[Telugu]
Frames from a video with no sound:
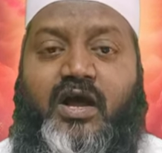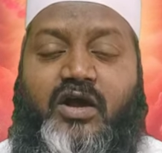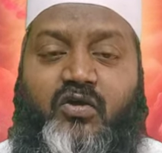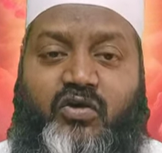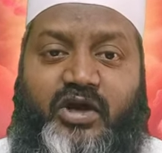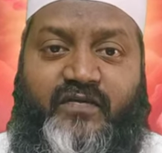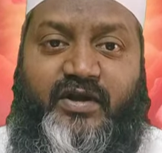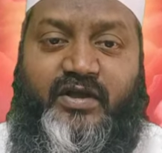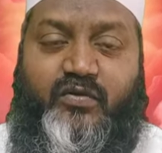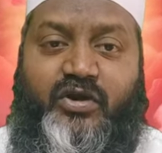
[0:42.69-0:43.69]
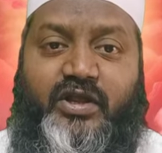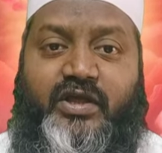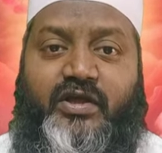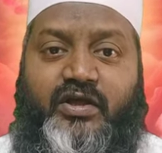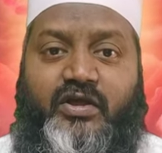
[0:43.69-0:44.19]
అక్కడ ఉన్నటువంటి కొన్ని
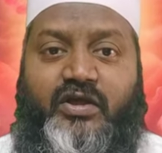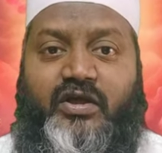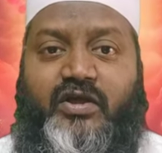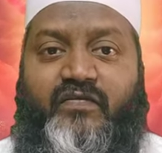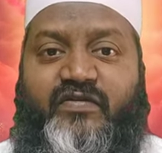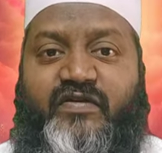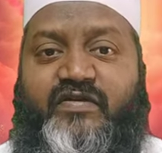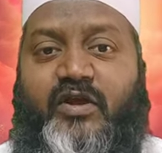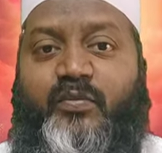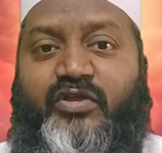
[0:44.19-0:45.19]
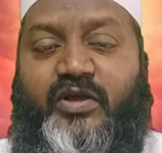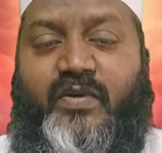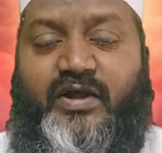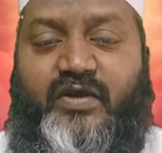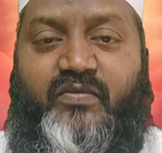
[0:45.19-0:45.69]
విశేషాలు పొందే
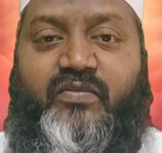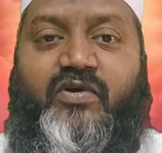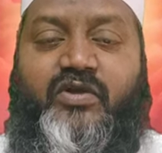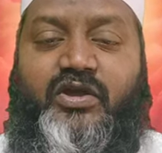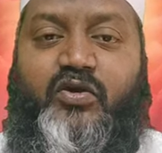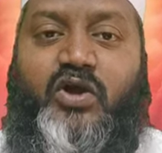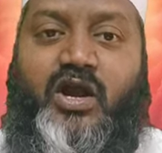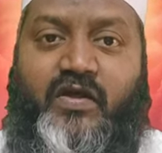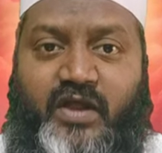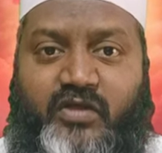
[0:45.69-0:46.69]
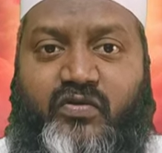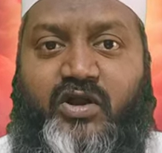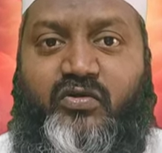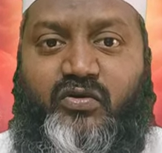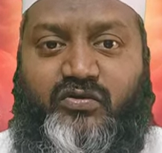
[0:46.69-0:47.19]
భాగ్యం ఈ యొక్క అన్నదానం
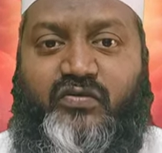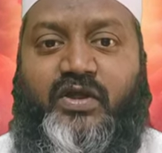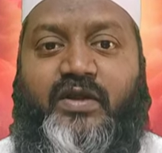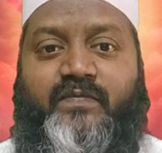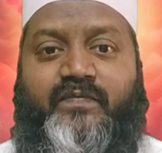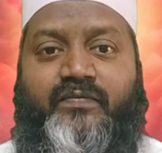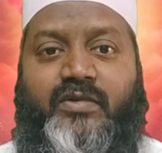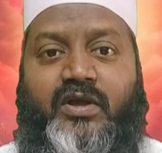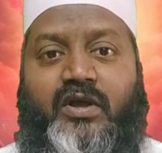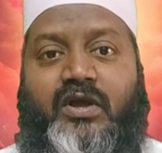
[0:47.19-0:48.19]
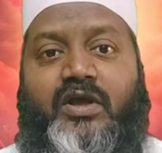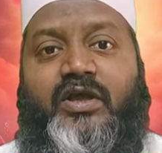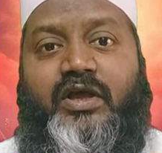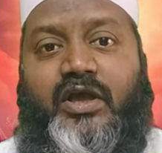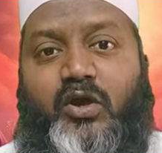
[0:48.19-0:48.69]
ద్వారా దొరుకుతుందని
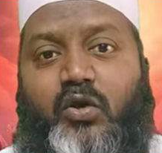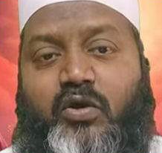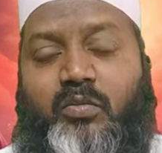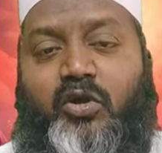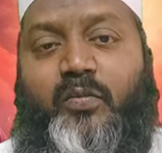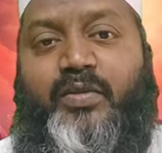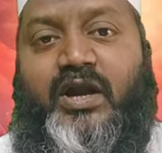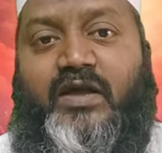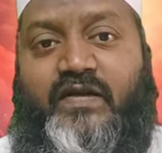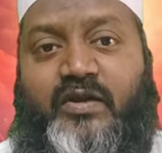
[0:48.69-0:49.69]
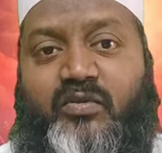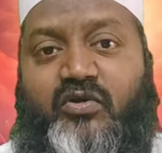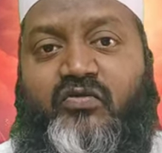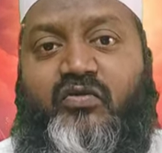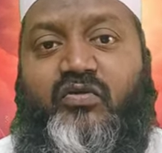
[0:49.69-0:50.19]
ఇహలోకంలో ప్రళయ దినం
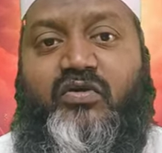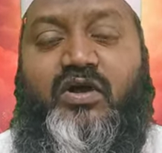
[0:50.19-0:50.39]
రోజు